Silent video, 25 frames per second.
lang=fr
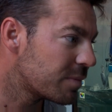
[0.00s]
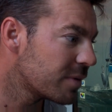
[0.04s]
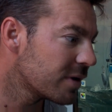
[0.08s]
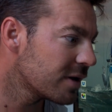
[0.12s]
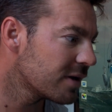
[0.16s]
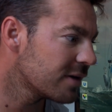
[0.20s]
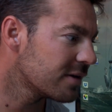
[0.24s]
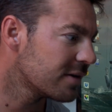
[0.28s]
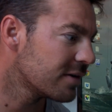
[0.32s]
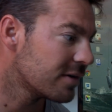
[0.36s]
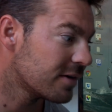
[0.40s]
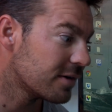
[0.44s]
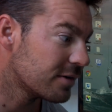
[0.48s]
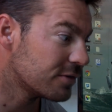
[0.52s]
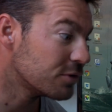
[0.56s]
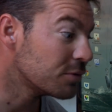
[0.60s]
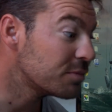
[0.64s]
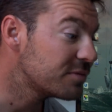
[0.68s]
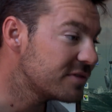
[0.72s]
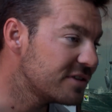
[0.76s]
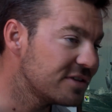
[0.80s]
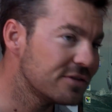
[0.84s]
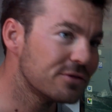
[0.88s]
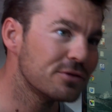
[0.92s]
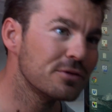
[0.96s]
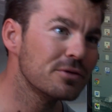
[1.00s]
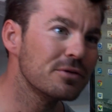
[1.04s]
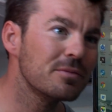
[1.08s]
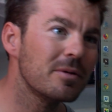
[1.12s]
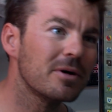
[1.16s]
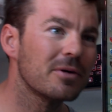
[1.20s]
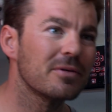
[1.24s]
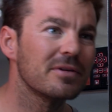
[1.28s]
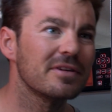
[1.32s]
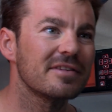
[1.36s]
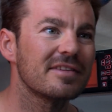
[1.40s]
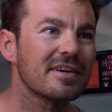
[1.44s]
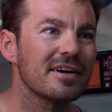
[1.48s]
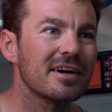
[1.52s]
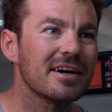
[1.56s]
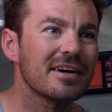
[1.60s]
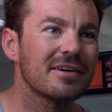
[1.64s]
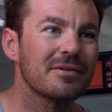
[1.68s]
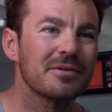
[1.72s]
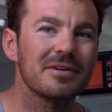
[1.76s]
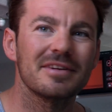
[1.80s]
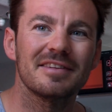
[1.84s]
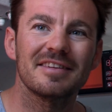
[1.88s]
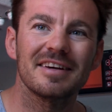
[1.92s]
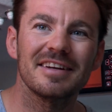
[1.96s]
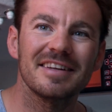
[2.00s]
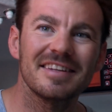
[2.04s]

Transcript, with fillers: pas. nos petits œufs, bah, on, les a,